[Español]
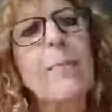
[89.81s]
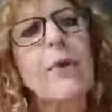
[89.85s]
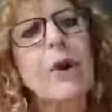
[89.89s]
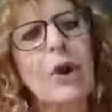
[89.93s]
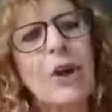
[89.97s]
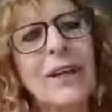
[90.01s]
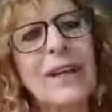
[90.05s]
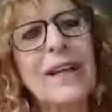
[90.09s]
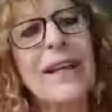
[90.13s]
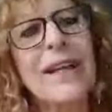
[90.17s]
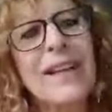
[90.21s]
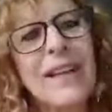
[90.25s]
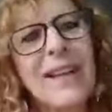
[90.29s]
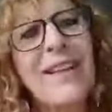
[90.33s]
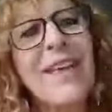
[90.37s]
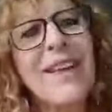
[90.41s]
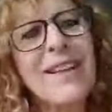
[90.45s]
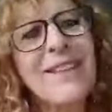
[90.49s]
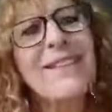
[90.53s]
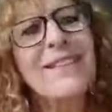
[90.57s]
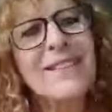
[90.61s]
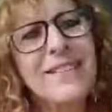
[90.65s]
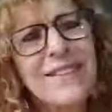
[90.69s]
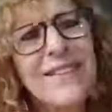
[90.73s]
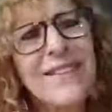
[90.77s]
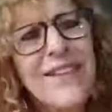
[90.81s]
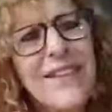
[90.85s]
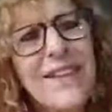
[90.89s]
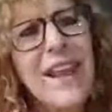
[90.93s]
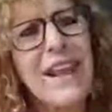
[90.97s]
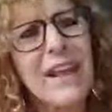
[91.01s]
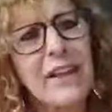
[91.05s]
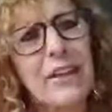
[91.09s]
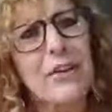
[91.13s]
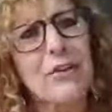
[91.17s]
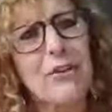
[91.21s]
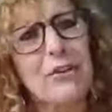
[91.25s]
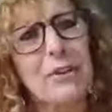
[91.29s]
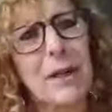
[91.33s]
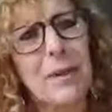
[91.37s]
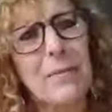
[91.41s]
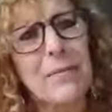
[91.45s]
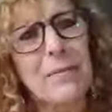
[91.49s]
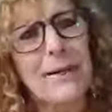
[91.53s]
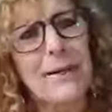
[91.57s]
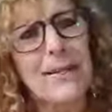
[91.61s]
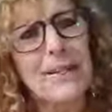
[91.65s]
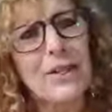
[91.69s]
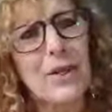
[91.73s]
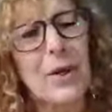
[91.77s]
pero en realidad sí hay otra
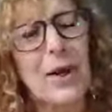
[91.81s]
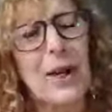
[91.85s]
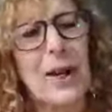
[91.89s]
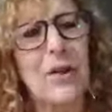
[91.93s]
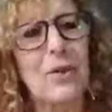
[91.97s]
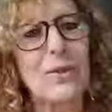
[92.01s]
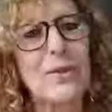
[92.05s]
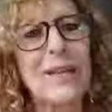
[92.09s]
persona,